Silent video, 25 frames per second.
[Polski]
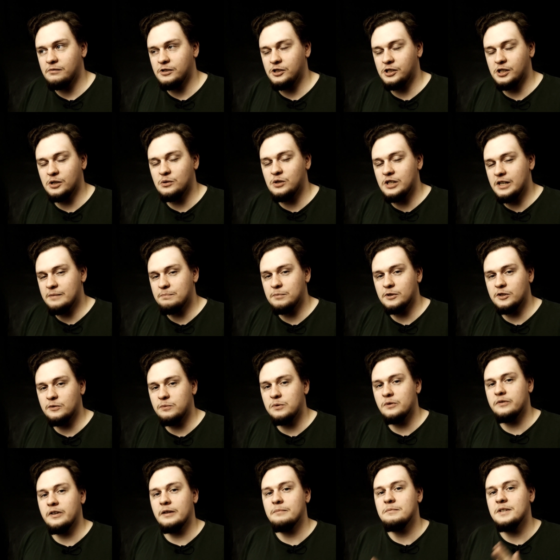szczególnie pod
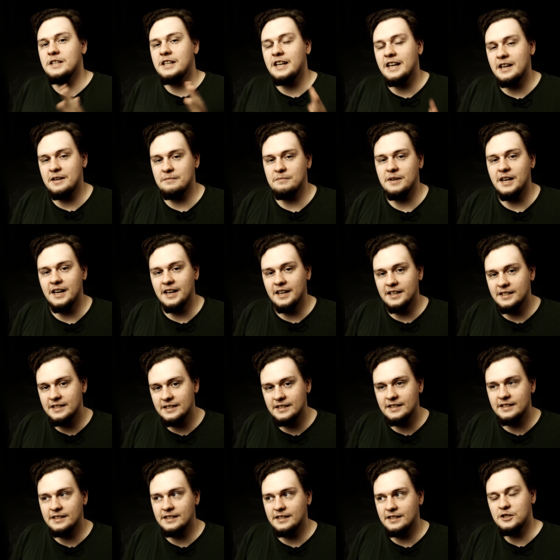wpływem Niemiec,